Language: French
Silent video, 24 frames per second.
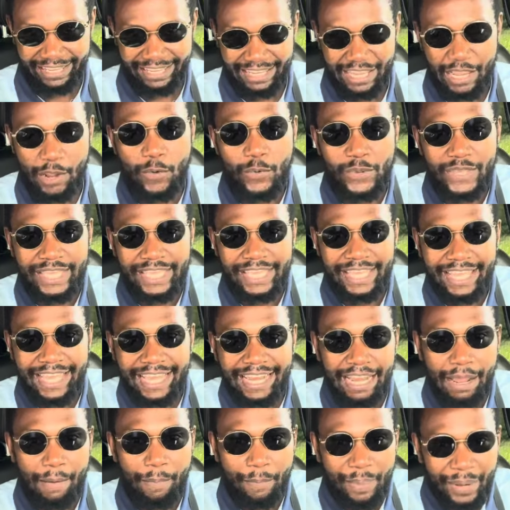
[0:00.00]
Et oui,
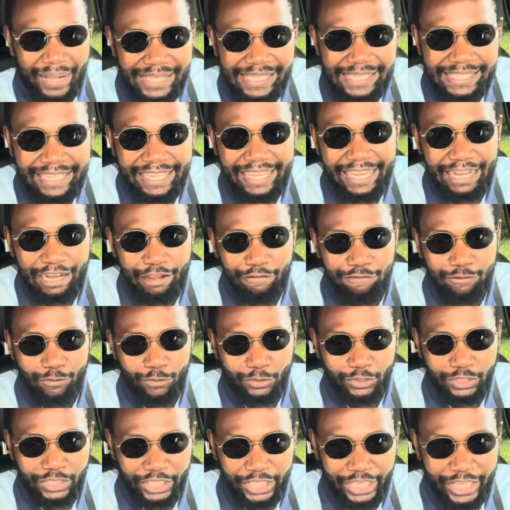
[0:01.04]
la pensée et la
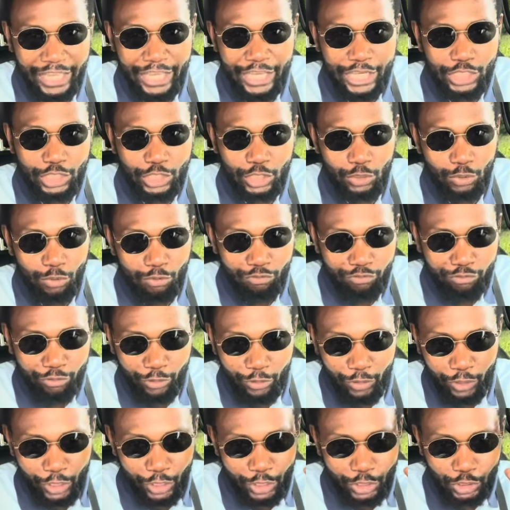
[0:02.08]
volonté. Je le
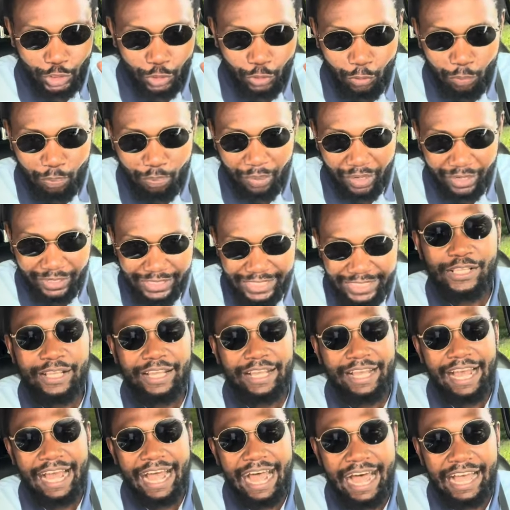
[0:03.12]
veux, je le pense.
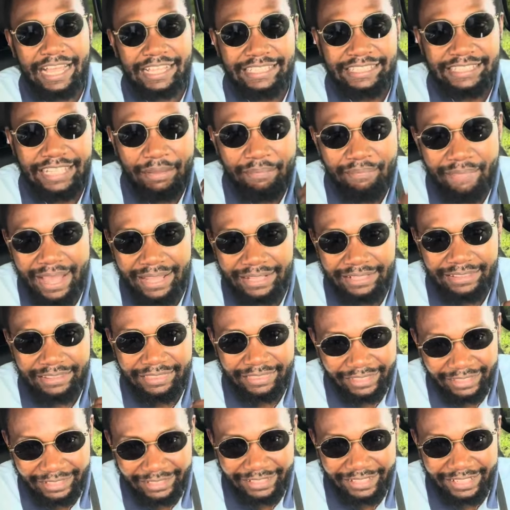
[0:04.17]
As the man
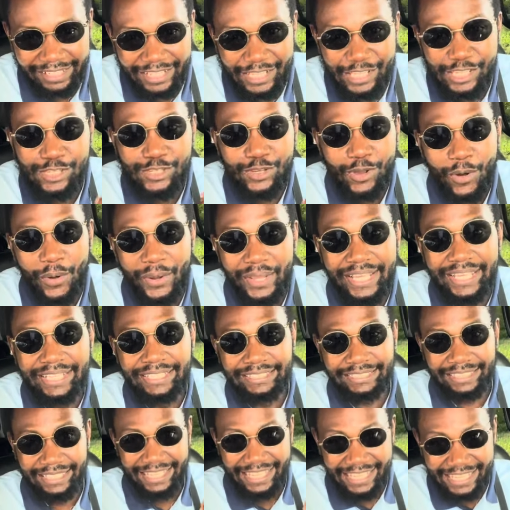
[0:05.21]
think, so is
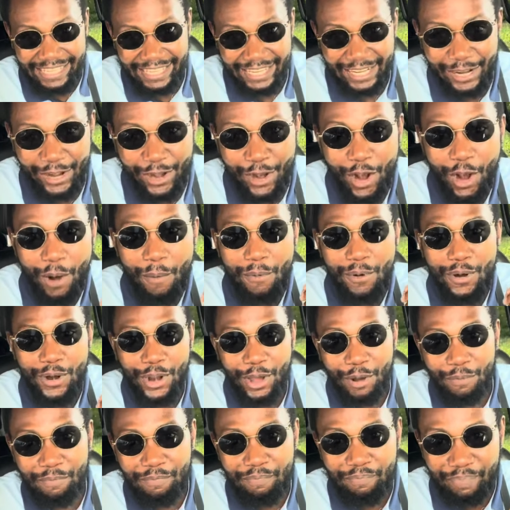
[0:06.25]
he. Comme
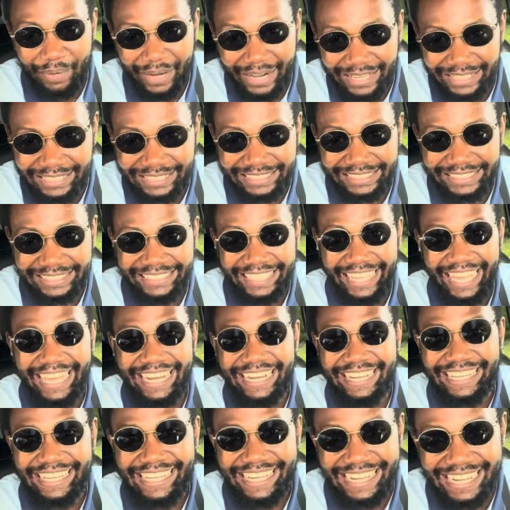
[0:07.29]
l'homme pense, tel
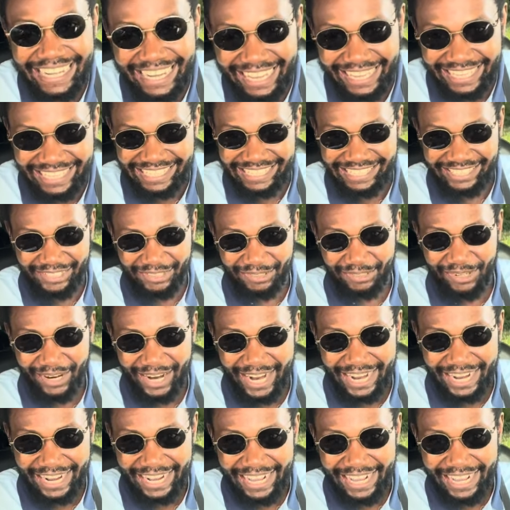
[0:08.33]
il est. Tu vois?